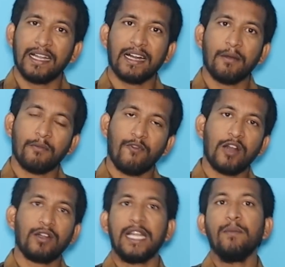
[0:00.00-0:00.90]
ఇక్కడ
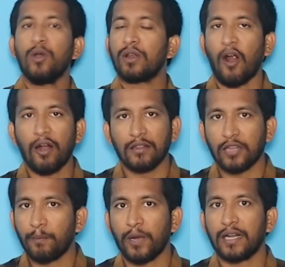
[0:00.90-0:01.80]
వాళ్ళు టీంలోకి రావడం
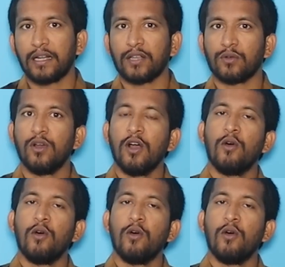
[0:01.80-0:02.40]
తప్పనట్లేదు